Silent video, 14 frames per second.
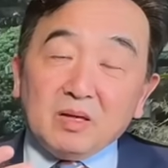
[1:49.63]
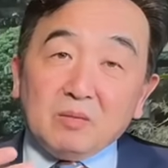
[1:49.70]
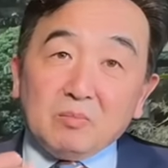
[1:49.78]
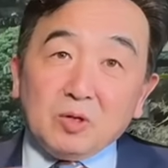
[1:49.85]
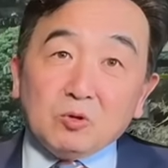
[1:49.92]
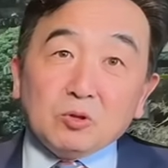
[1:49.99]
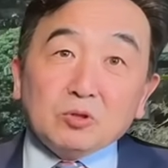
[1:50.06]

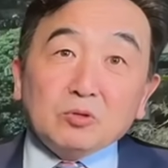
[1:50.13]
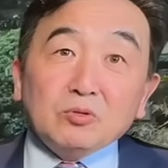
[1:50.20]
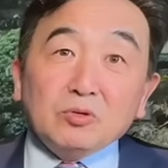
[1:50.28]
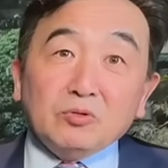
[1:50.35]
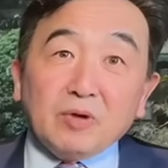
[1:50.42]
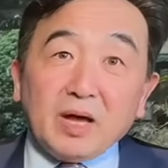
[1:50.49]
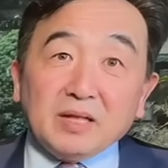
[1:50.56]
美国
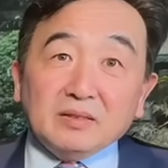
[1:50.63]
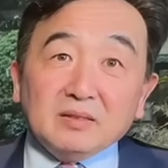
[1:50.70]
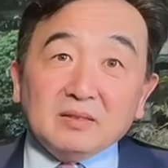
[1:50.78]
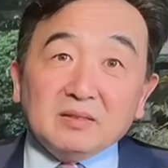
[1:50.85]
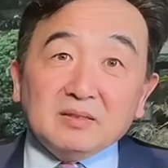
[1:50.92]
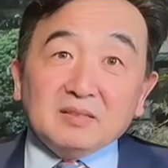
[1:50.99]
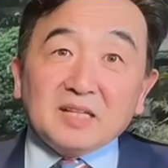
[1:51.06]
众议院
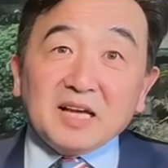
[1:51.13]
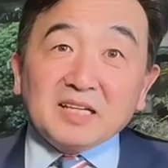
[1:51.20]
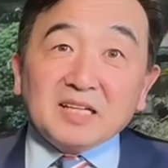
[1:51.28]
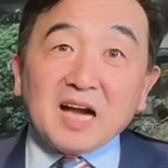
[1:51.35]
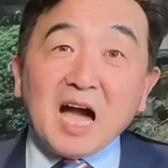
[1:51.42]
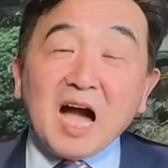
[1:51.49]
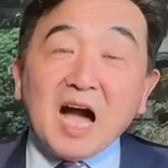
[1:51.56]
在
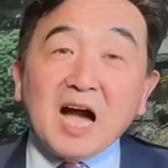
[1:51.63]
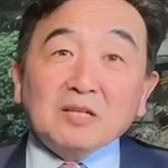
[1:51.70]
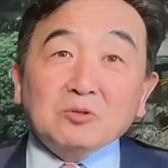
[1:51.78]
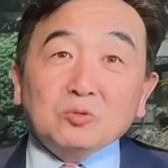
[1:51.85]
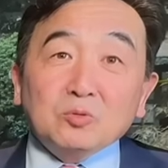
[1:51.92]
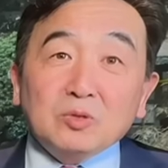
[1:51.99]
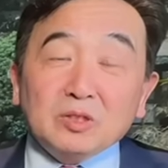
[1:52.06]
卡
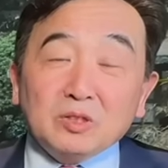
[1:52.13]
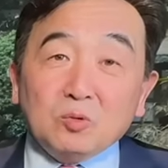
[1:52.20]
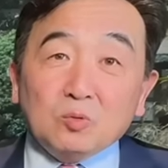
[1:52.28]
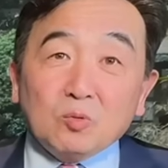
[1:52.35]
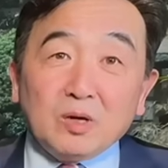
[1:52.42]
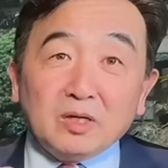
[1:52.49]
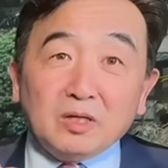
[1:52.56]
住了有
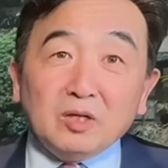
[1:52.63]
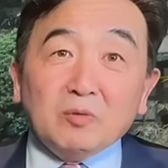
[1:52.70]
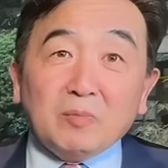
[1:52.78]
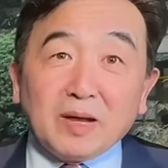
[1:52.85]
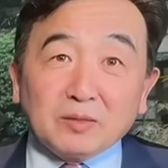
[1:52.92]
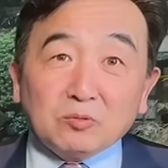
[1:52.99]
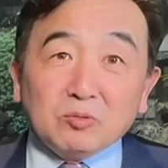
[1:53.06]
关六
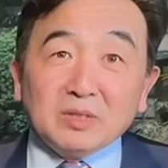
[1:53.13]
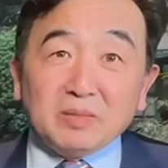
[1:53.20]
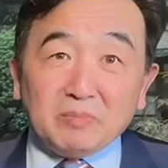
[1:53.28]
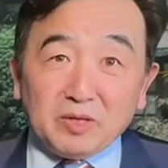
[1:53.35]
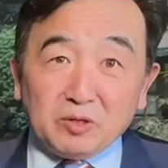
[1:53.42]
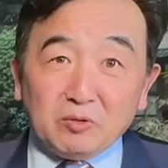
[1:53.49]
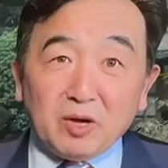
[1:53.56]
百多亿
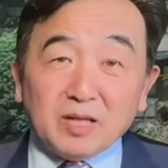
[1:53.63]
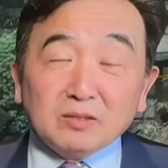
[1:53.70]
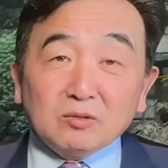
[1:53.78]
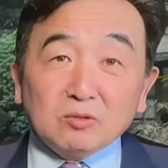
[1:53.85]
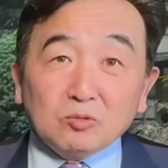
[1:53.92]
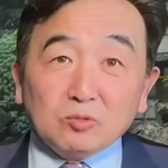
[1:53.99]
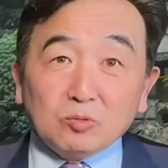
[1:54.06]
美元
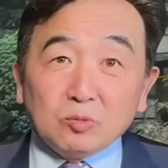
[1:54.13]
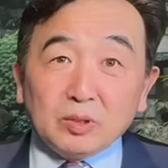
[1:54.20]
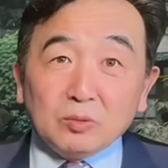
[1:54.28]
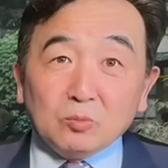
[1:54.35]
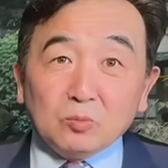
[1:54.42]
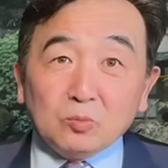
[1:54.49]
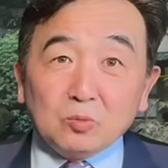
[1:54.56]

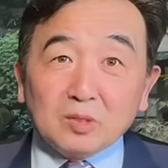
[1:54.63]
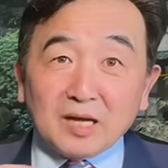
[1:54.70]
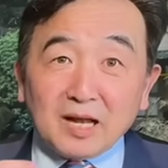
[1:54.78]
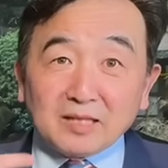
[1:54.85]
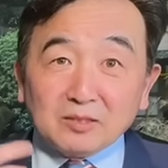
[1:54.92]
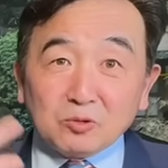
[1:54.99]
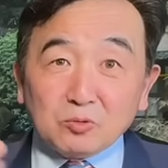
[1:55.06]
对乌克
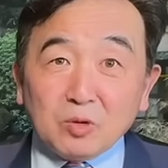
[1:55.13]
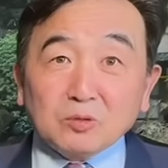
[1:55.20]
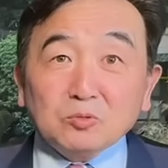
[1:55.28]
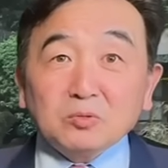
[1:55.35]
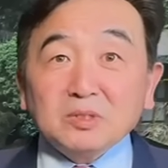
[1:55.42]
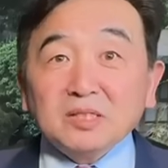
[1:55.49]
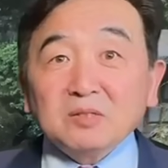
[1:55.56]
兰的援
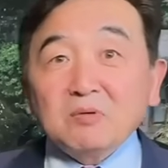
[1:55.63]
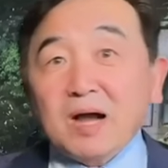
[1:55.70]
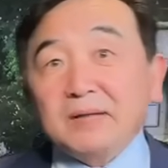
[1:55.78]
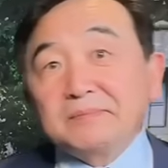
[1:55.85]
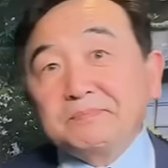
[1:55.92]
助计划。